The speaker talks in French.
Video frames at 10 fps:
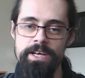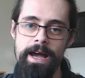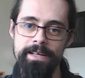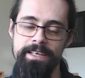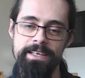
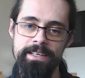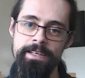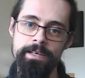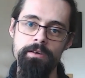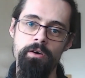à
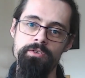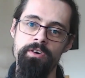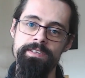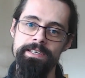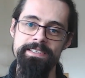décliner dans
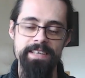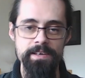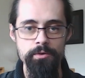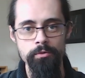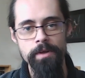des
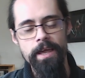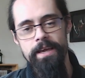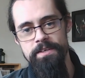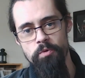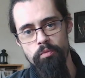actions
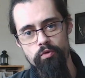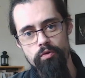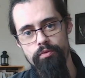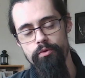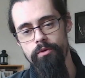qui sont beaucoup
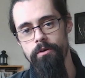plus,